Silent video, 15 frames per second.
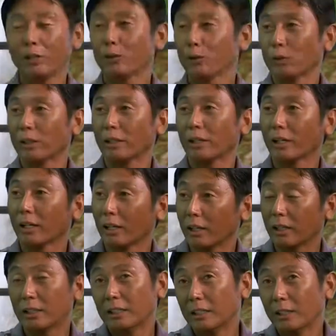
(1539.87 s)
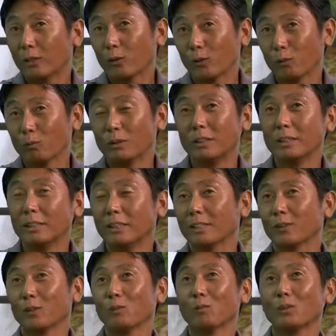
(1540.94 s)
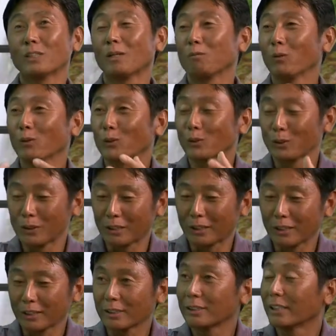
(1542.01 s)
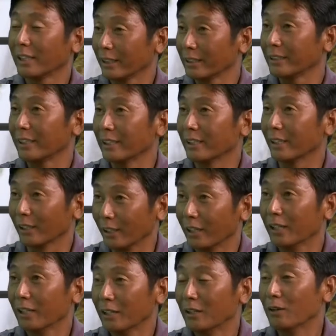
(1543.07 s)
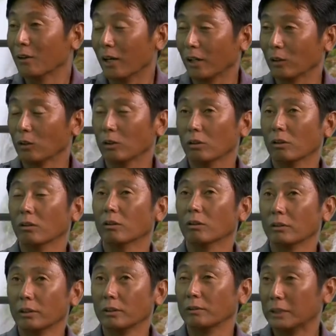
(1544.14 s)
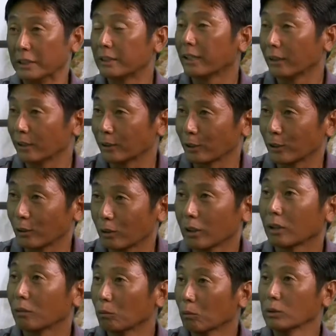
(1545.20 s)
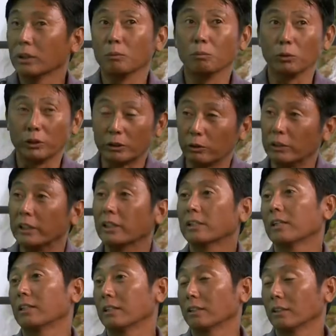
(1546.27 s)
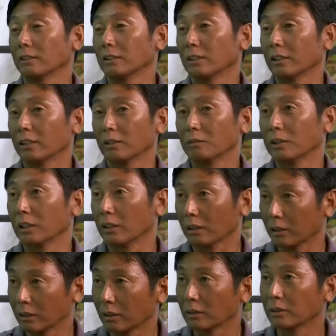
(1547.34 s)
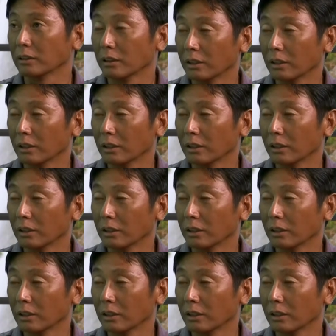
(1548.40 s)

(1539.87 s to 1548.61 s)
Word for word: ングを受けながら、子供に子供をサポートするって形でダギーセンターでね、うん、あのに行ったんですけど、なんか僕はもう一緒に癒されちゃったんじゃないかみたいな形で